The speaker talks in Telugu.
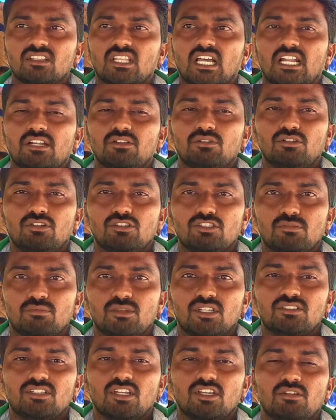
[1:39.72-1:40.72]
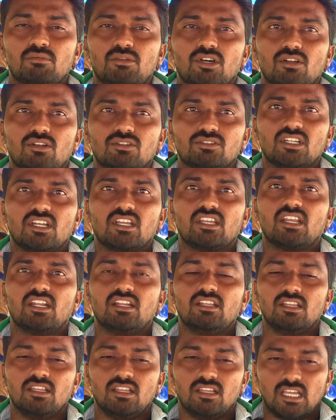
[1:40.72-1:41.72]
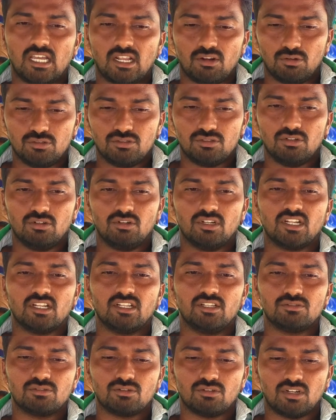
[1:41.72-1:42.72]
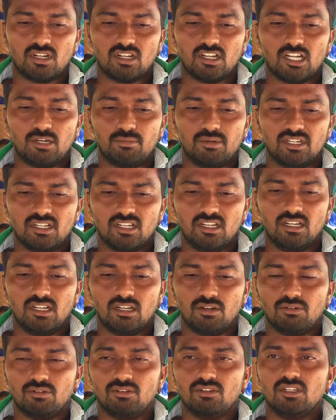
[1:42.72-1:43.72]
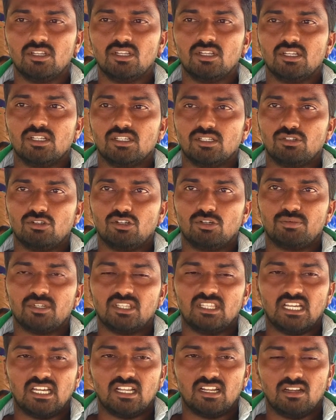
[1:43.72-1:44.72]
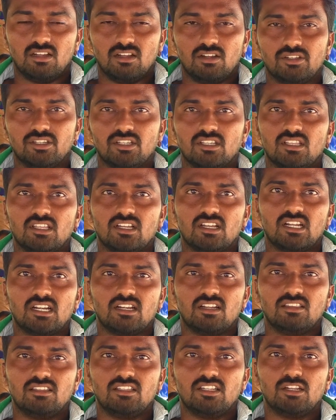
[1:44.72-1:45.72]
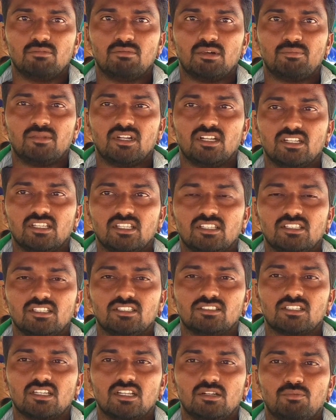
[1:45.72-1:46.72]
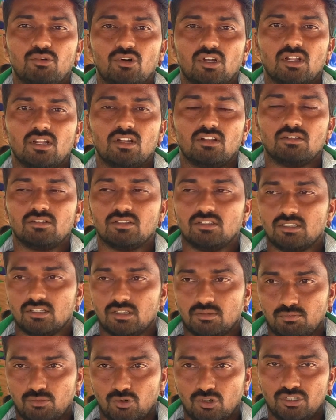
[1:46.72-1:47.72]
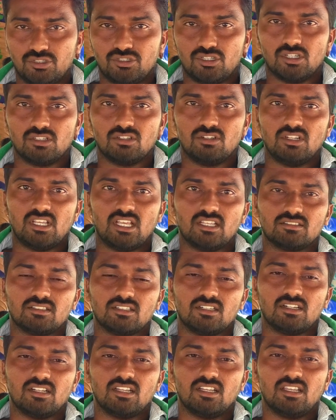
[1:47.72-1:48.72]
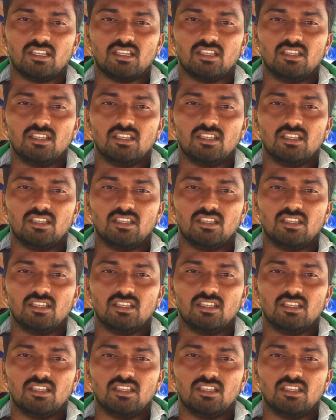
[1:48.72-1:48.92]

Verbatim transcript: దాని గురించి మేము జైలు భరోసాకి అని ఆ రోజు నిర్ణయించుకున్నాం కాబట్టి వెళ్ళాము ఈలోపే దారిలో ఈ విధంగా అడ్డం తిరిగి మమ్మల్ని తీసుకెళ్ళి పొలాలు పోలీస్ స్టేషన్లో వేస్తుంటే